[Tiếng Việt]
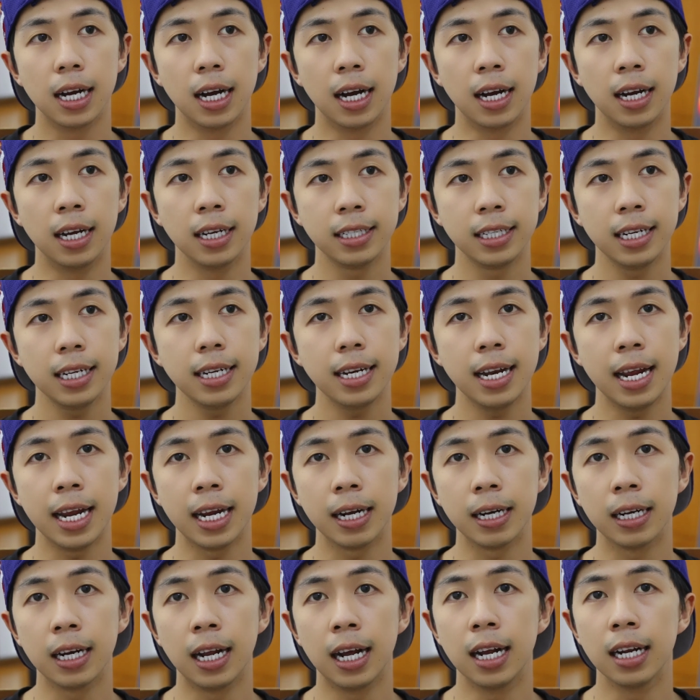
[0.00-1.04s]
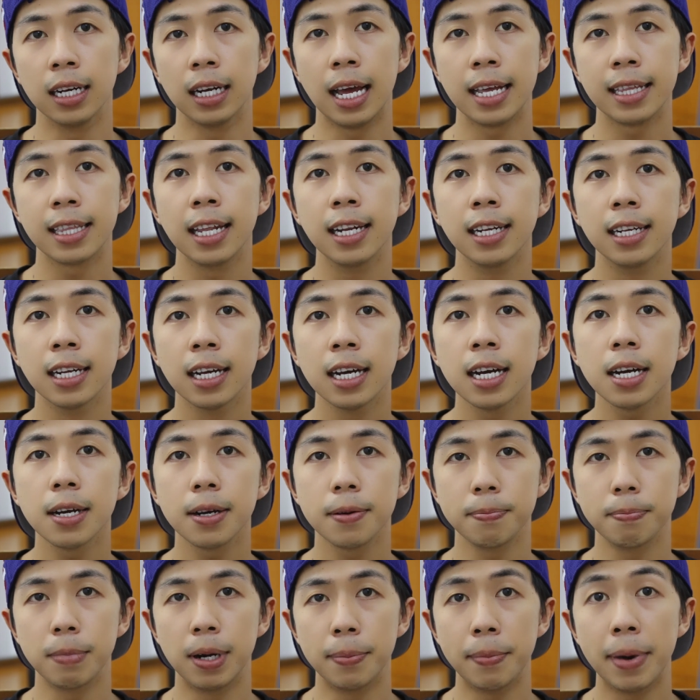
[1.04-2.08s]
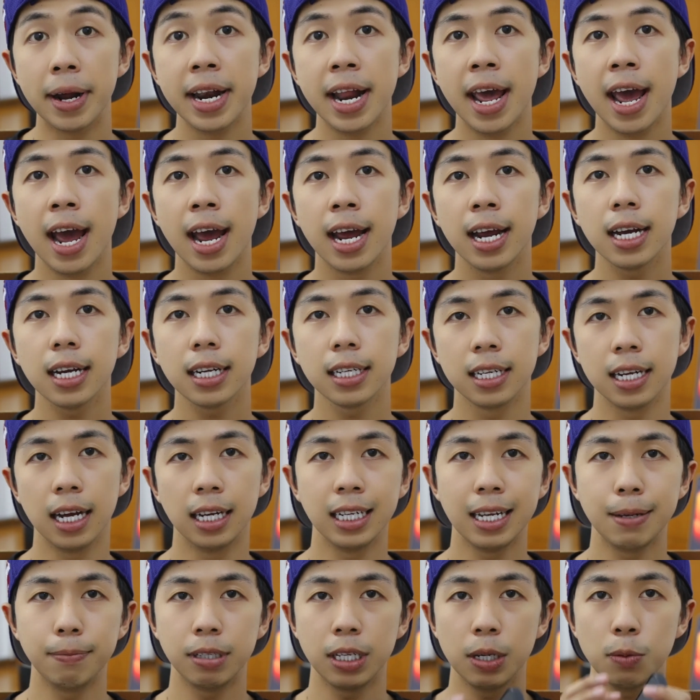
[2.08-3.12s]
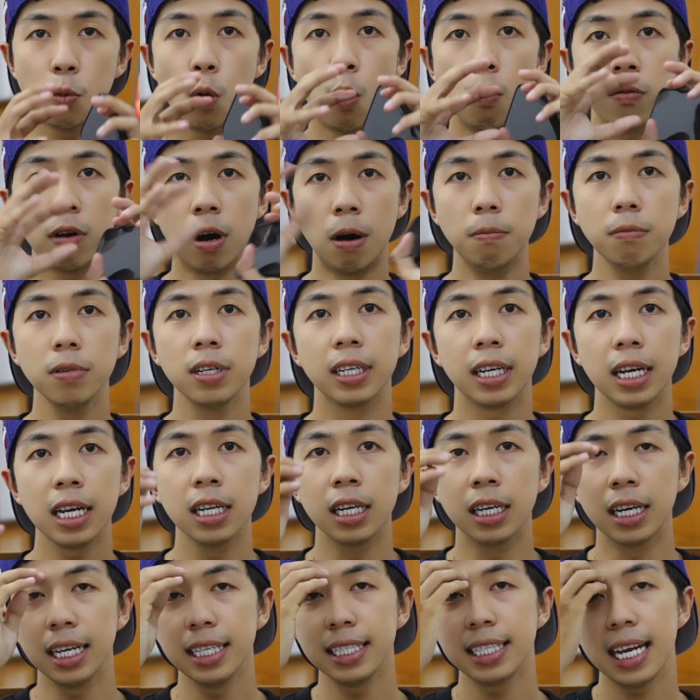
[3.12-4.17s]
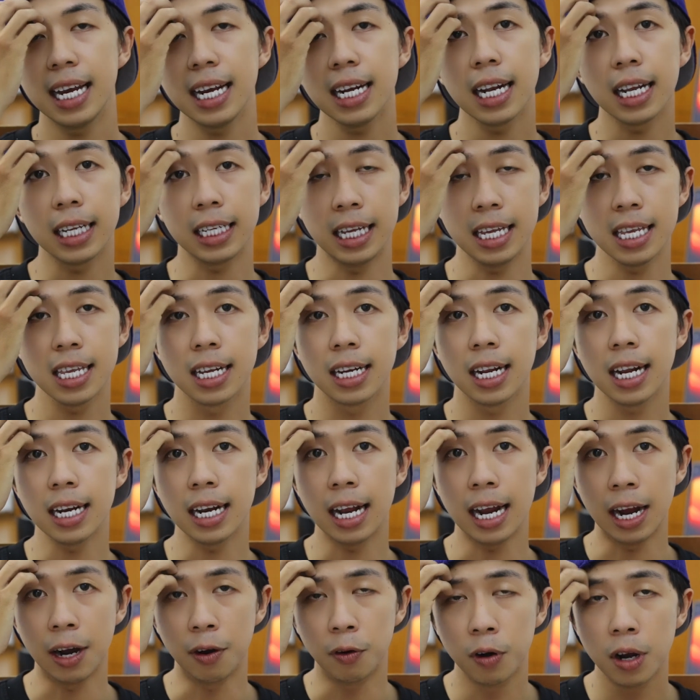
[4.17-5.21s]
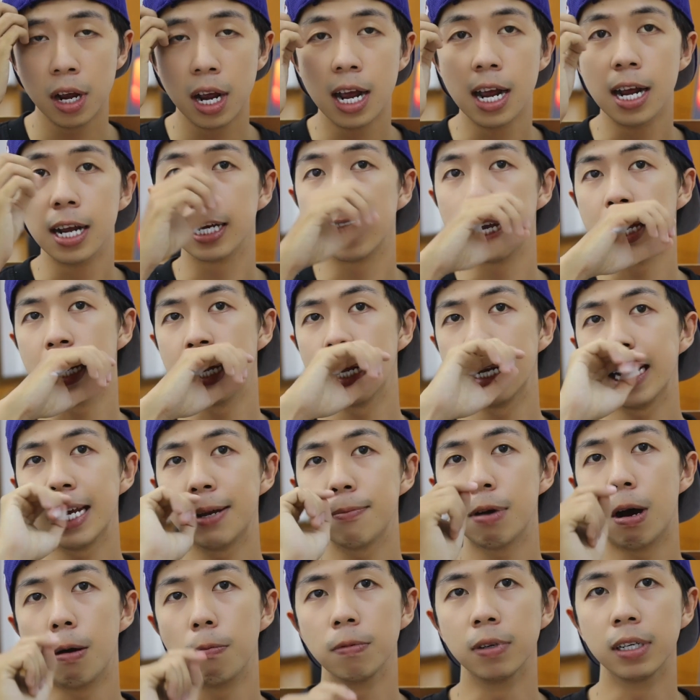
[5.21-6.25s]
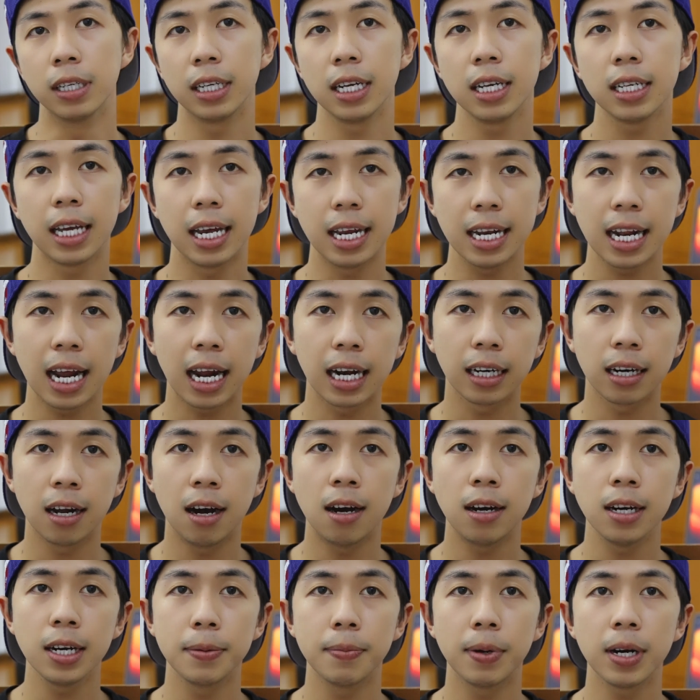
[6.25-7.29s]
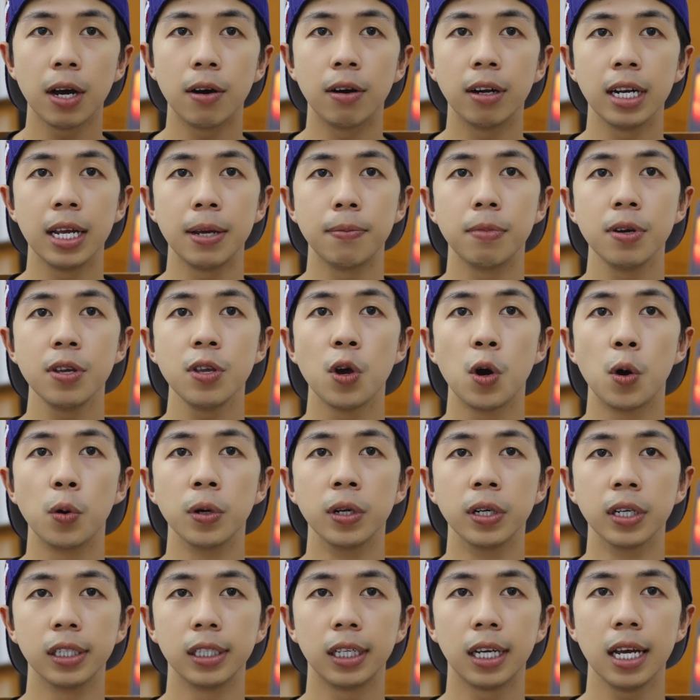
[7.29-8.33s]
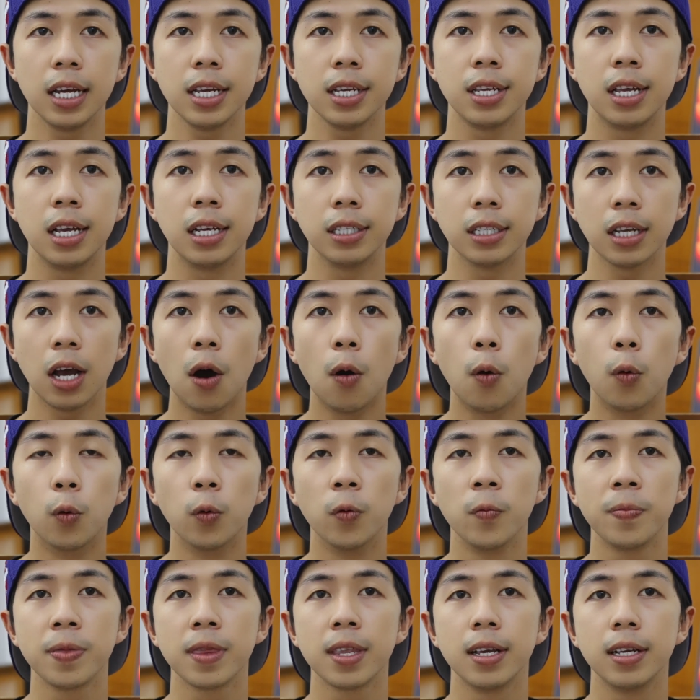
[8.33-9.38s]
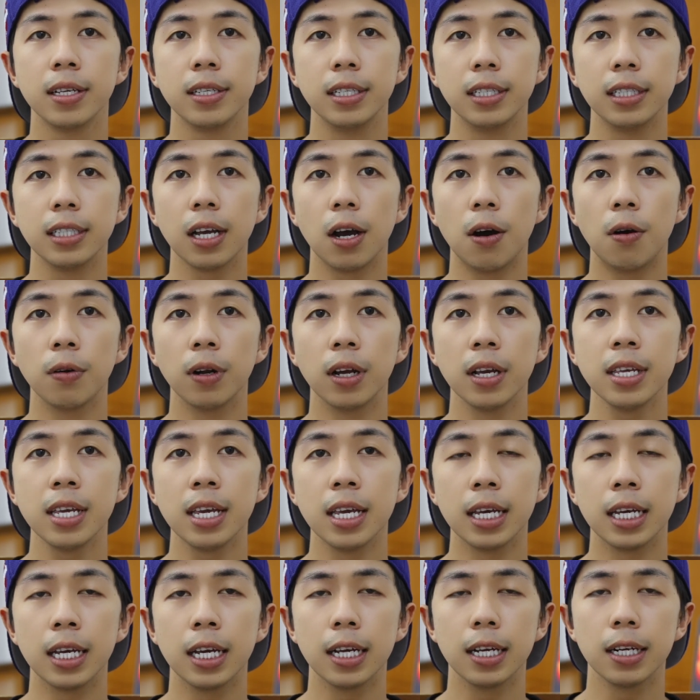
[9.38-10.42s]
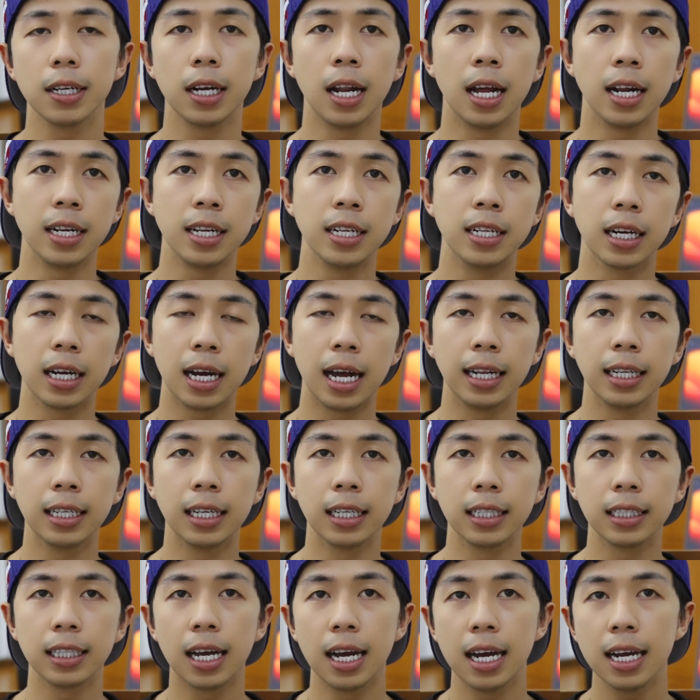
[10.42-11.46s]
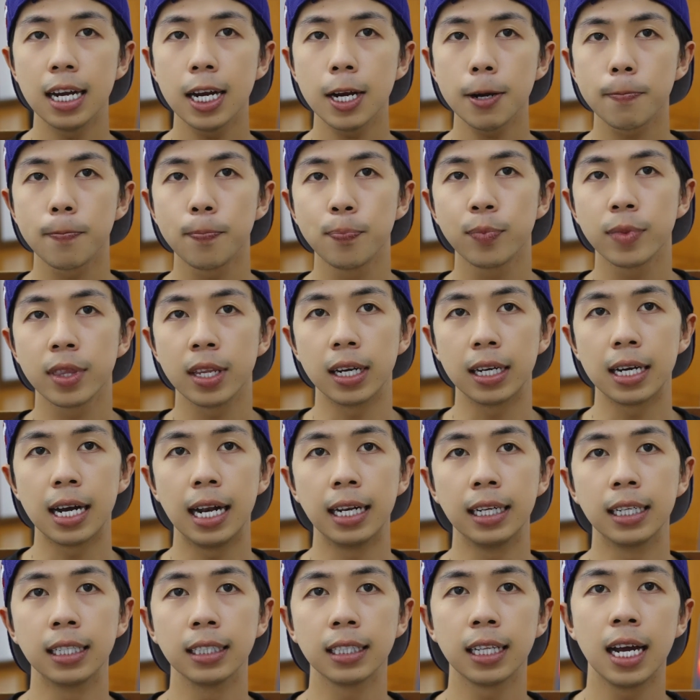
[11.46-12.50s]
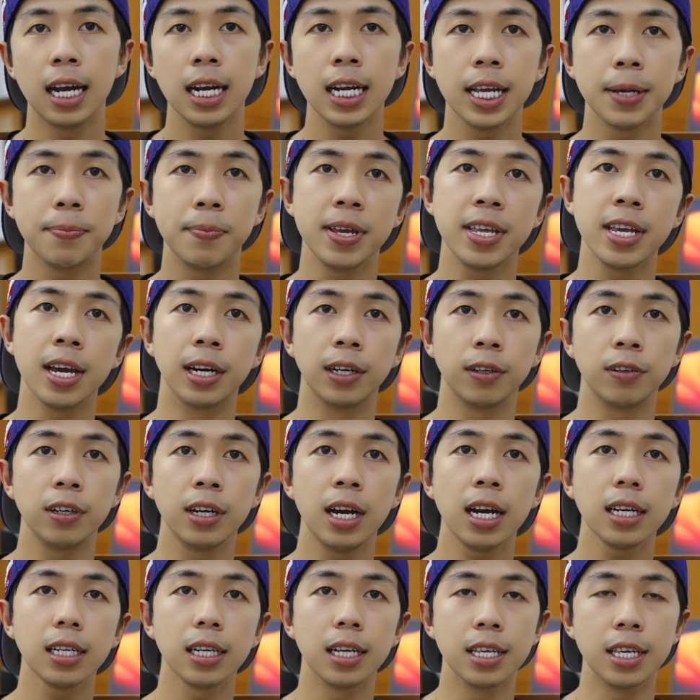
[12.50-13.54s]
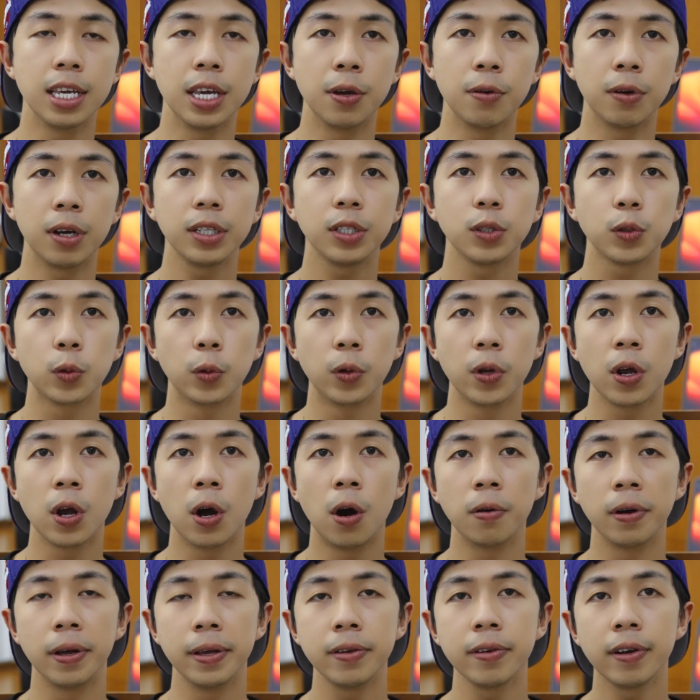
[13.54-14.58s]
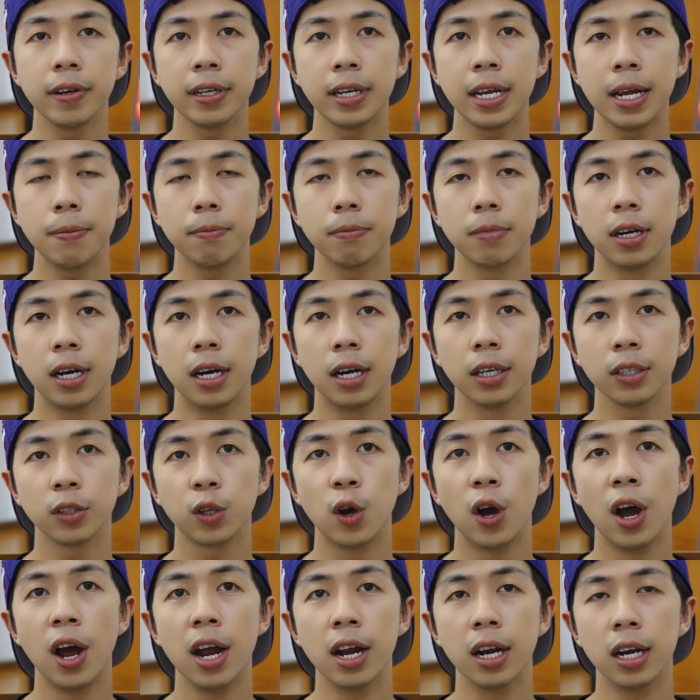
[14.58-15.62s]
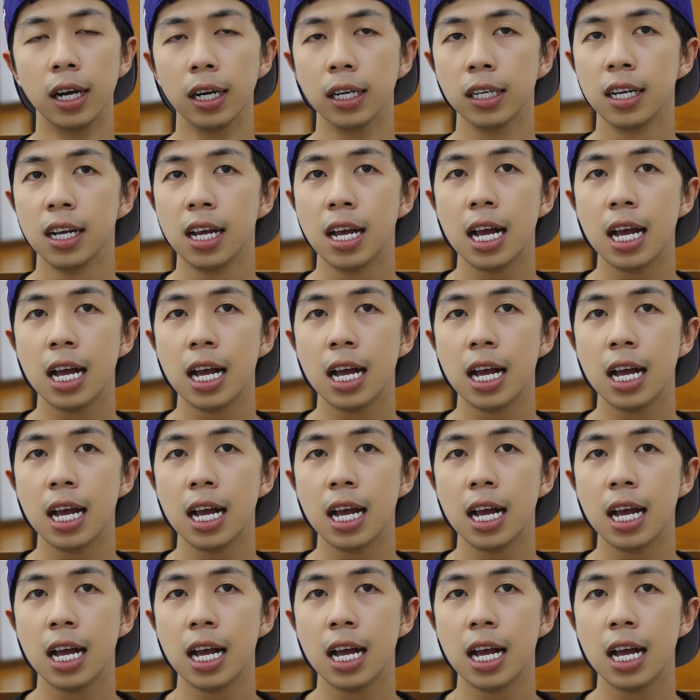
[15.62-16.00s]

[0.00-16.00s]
à, set đèn là lighting á mà 3D á thì anh em sẽ mô phỏng được cái lượng ánh sáng này sẽ như thế nào khi anh em học được cái kỹ năng đó thì bắt đầu anh em mới vô được cái chuyên sâu chuyên sâu là gì là đi thực hành thực tế á thực hành thực tế thì bây giờ có rất là nhiều cái studio để cho anh em uh, thuê rồi